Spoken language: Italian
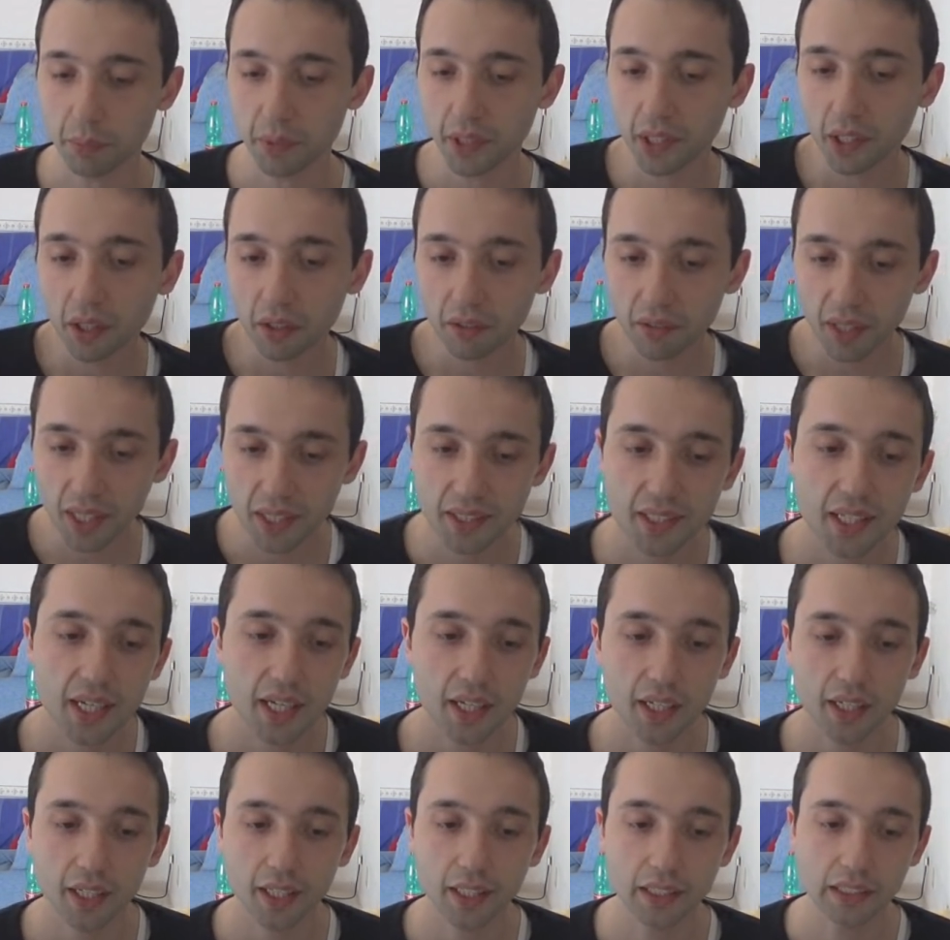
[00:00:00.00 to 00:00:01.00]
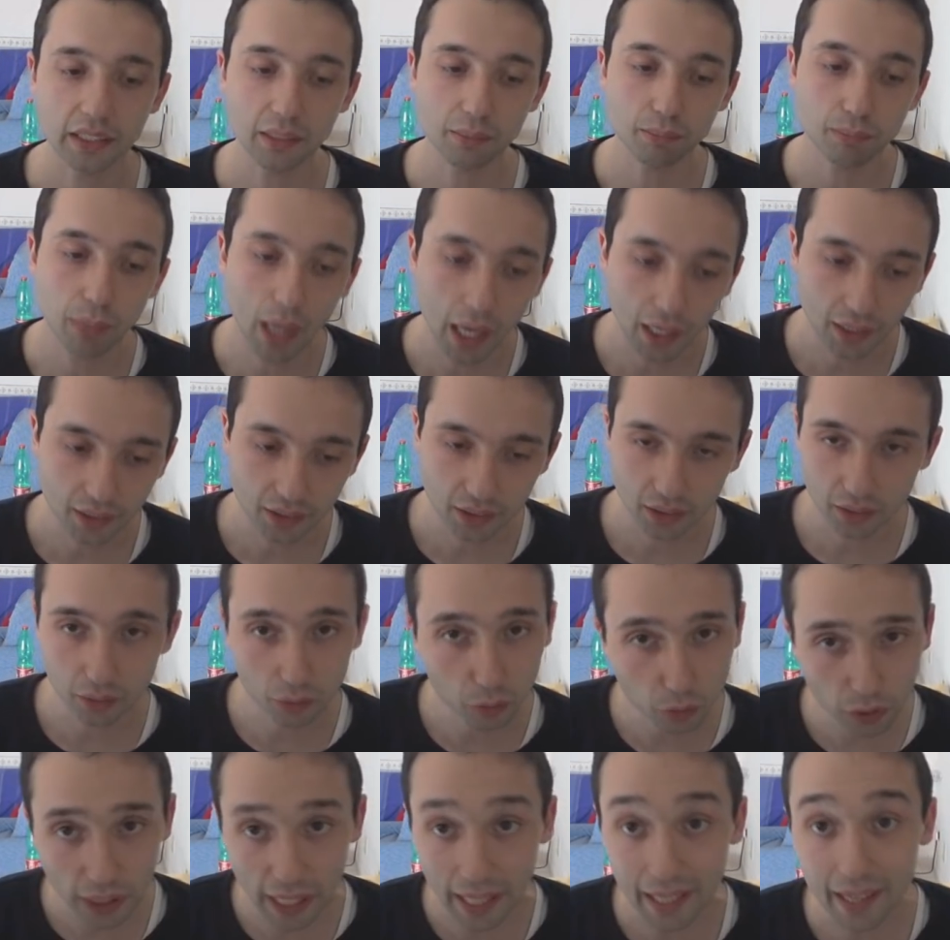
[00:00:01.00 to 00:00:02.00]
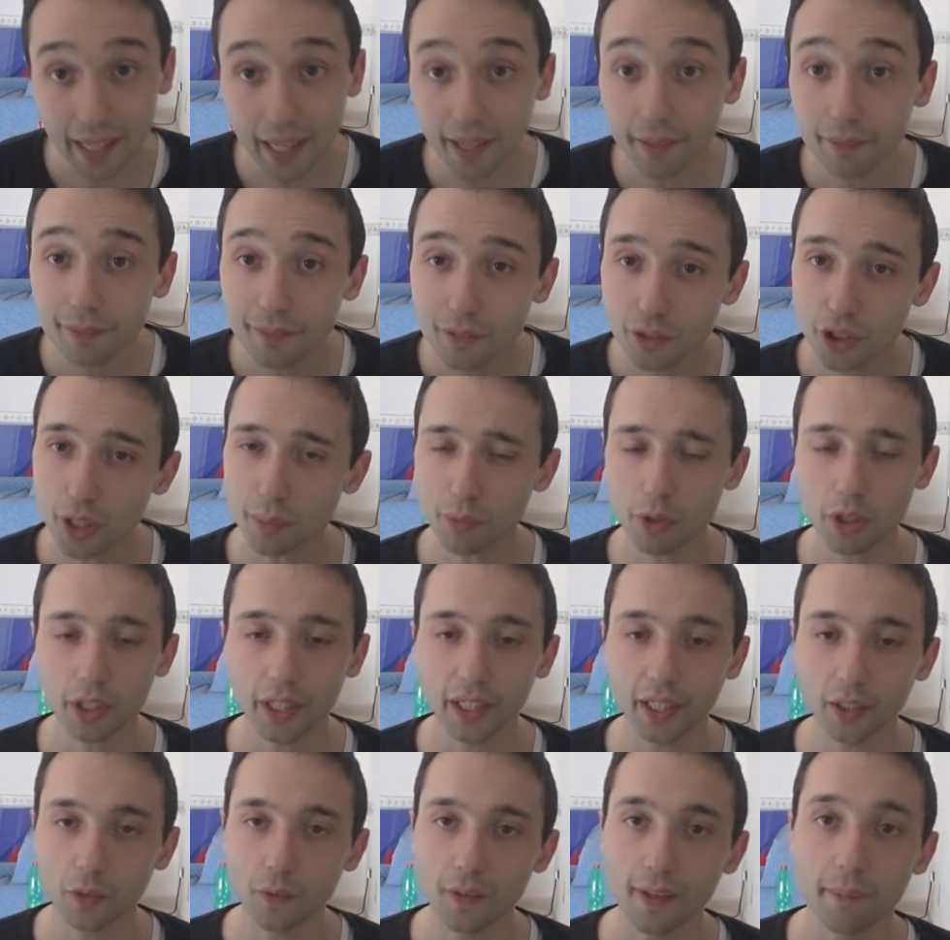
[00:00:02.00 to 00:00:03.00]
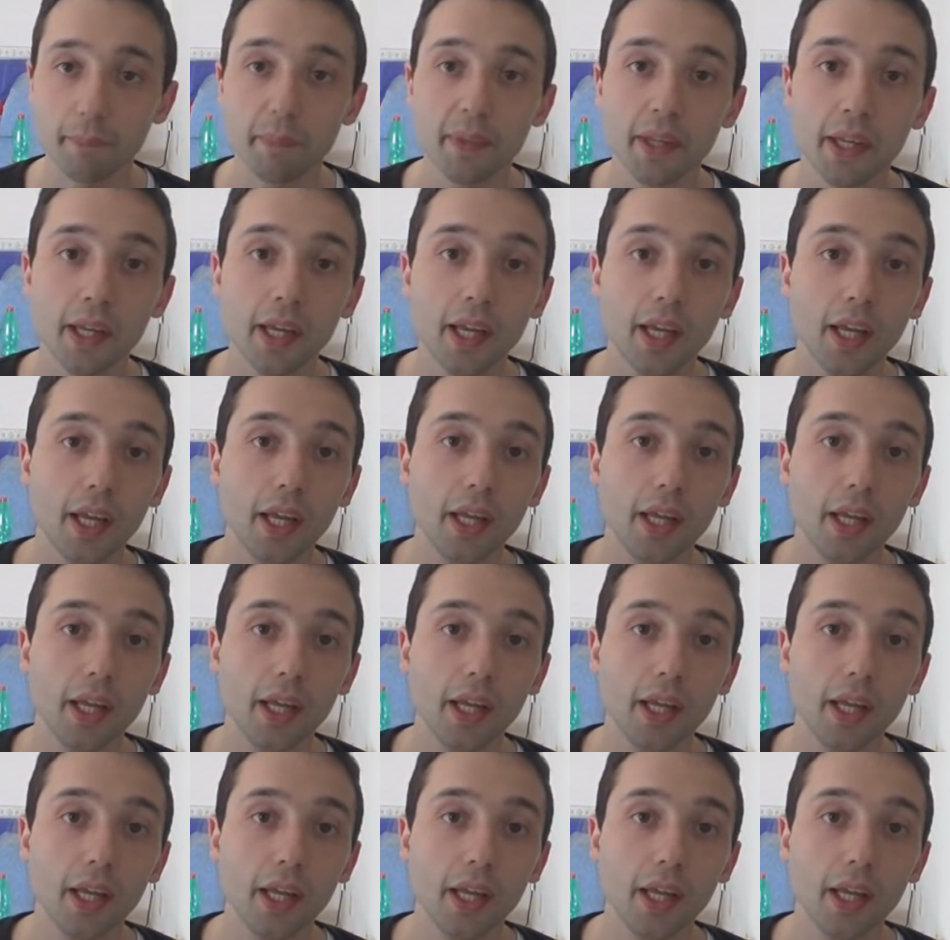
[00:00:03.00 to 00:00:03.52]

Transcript: perché è una serie che si basa su delle, diciamo, regole.